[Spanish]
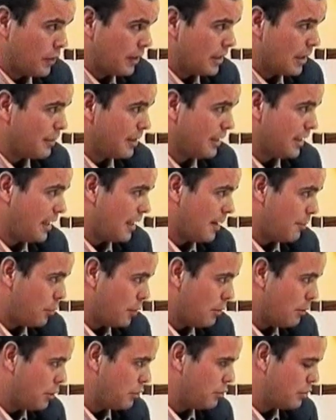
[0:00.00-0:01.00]
de esta hermandad y el
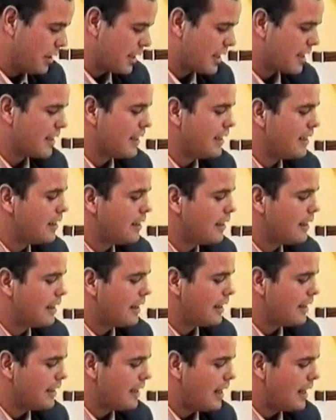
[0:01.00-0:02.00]
pueblo en
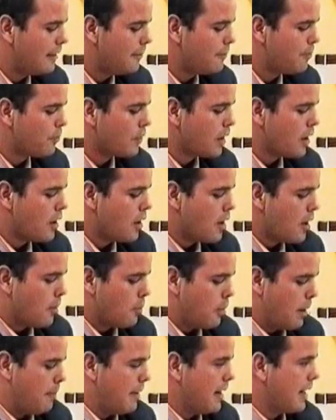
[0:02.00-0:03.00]
general
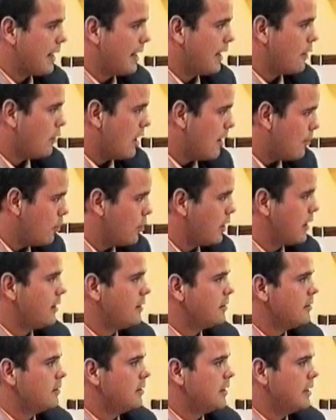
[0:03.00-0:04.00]
pues para que colabore,
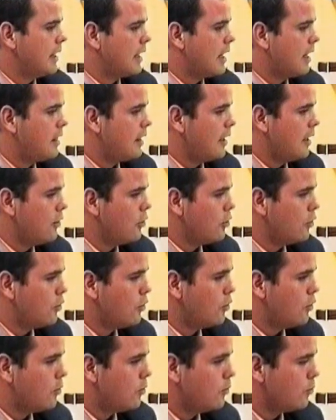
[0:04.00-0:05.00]
Se están
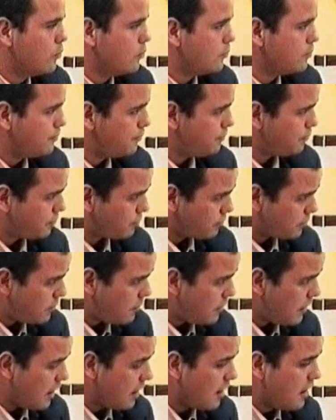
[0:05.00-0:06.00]
haciendo, un...
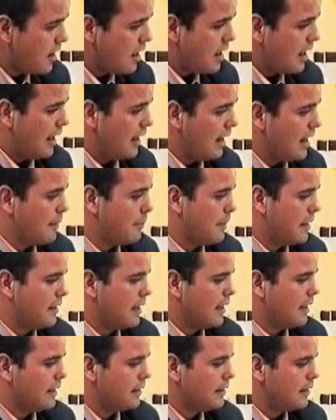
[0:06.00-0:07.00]
la
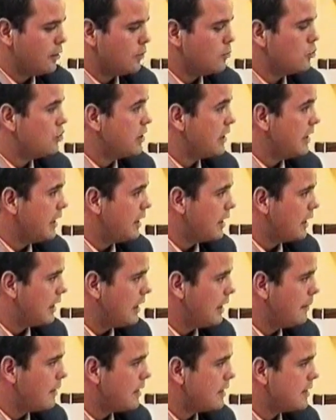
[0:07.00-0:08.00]
hermandad ha tenido muchas
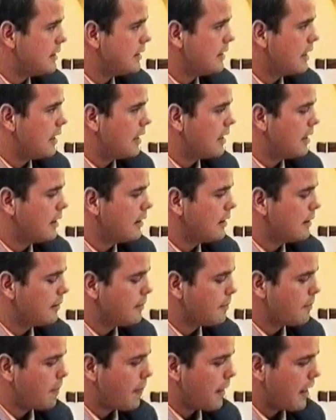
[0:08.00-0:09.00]
iniciativas, se
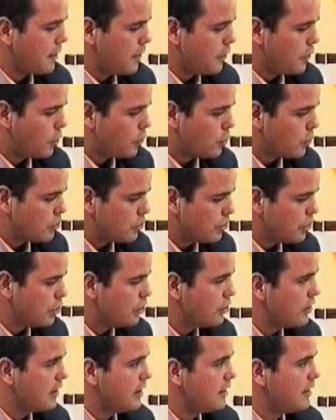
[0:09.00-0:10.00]
están haciendo
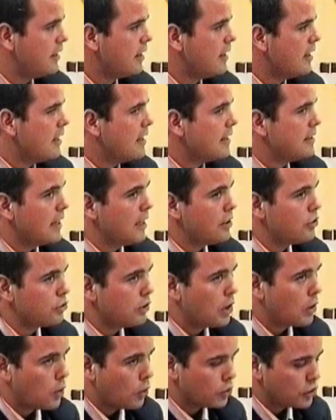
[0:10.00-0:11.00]
excursiones, se ha hecho
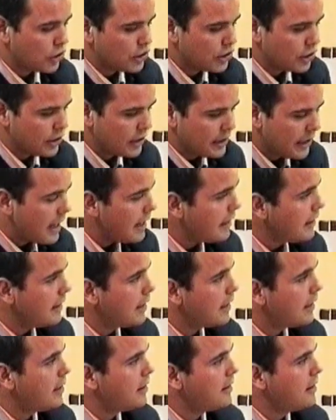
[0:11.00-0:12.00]
una cuota
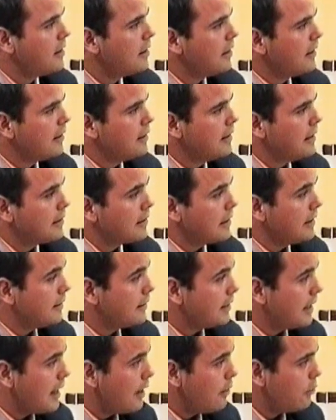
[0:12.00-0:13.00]
extraordinaria de
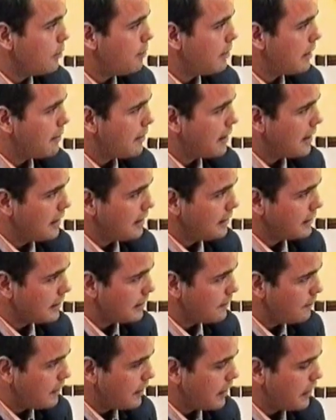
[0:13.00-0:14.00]
30 euros para pagarla en
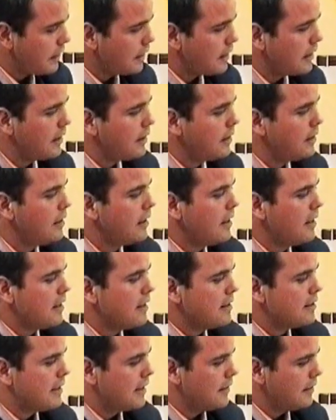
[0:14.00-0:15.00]
tres veces,
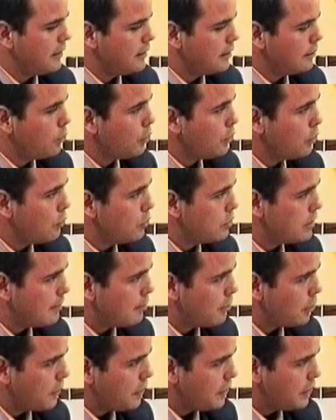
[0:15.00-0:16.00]
se han distribuido muchas
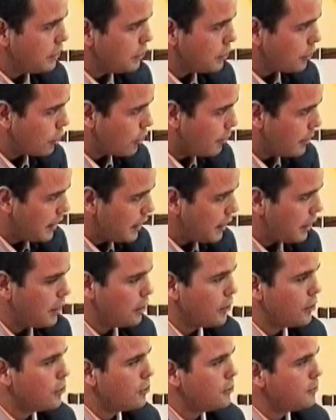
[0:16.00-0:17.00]
por los distintos
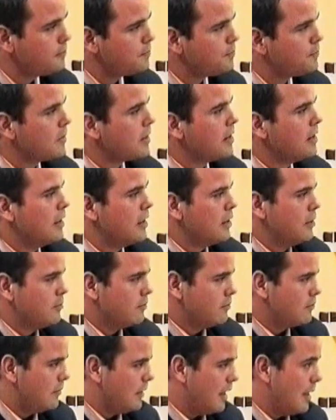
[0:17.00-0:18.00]
comercios.
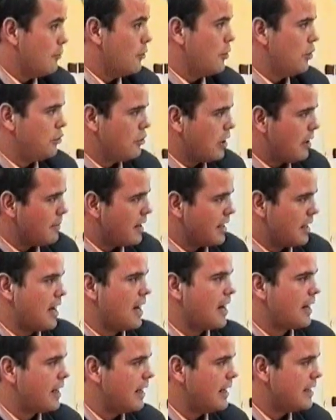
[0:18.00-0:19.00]
Hemos hecho
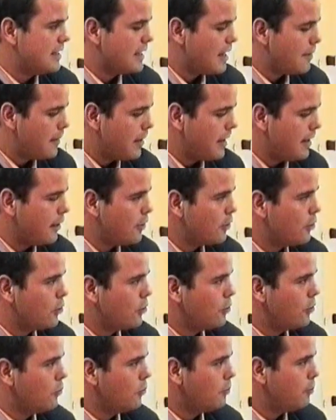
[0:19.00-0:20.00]
almanaques,
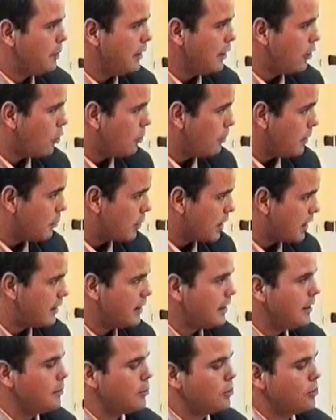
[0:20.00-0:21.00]
llavero, un pin
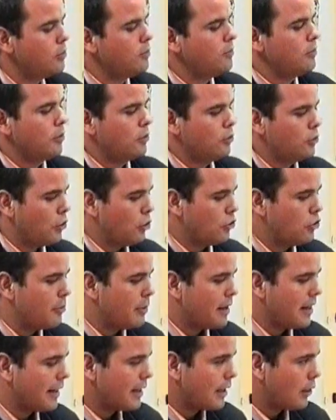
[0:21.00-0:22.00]
conmemorativo, todo eso
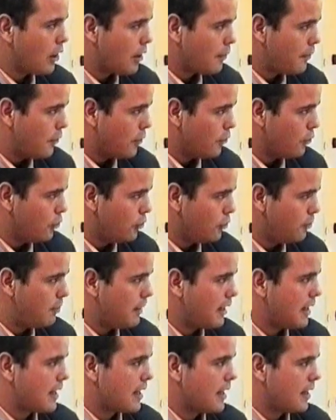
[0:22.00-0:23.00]
para recaudar fondos
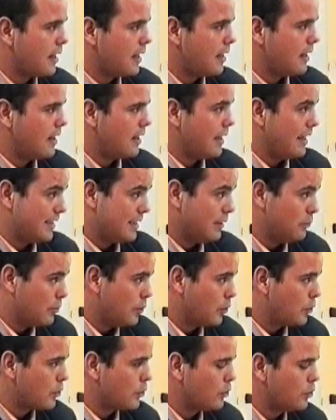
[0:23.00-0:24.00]
para ese
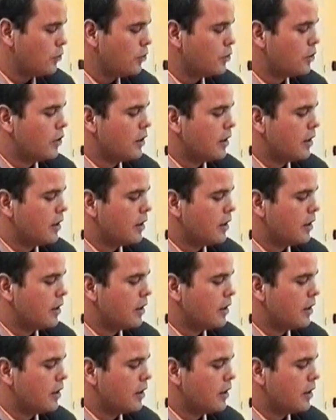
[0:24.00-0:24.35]
nuevo trono,